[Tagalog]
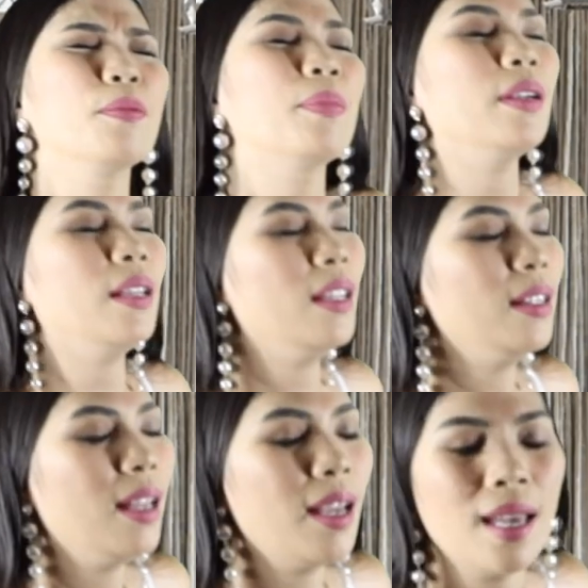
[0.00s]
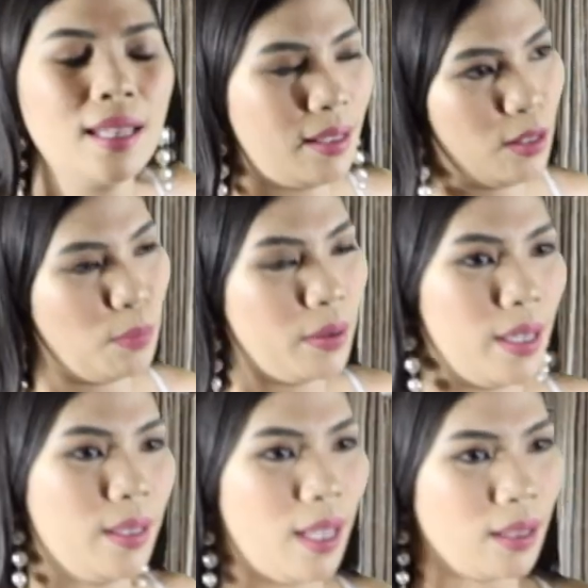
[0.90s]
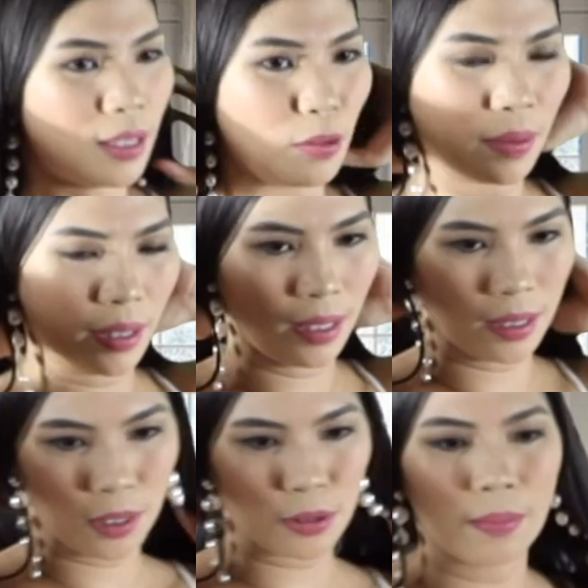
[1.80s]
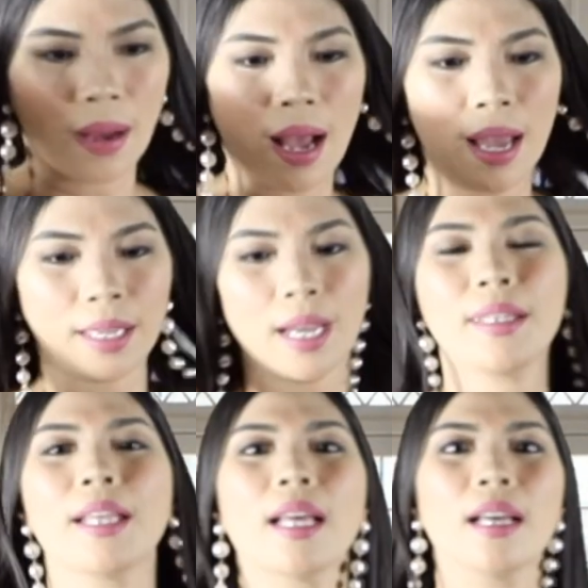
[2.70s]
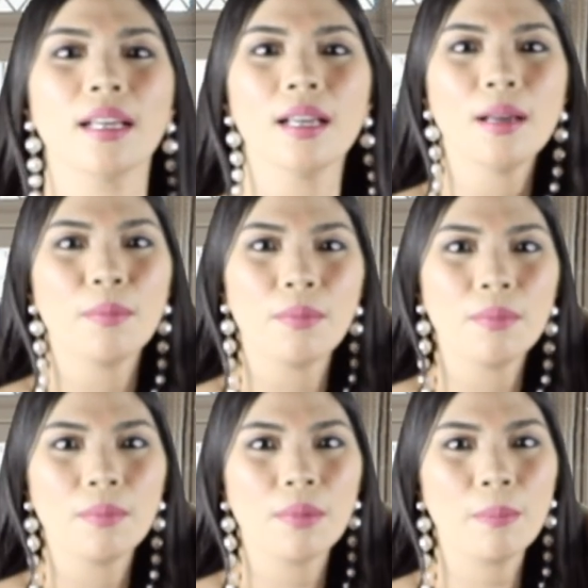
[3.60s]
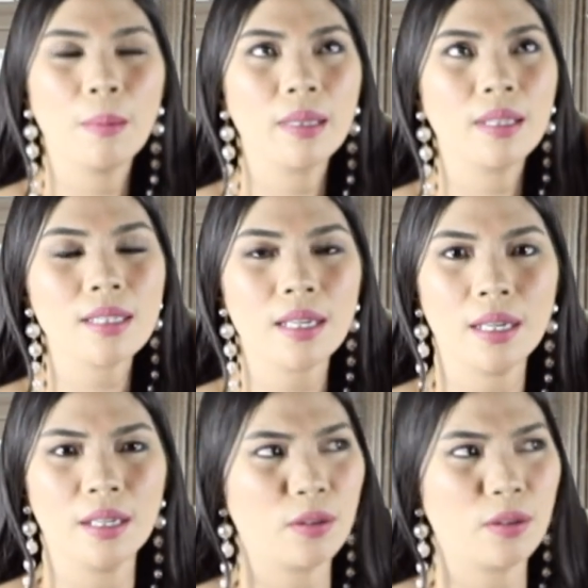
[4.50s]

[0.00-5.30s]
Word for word: Super init! Super init. Super init dito sa bahay. Kahit yata magbabad ka sa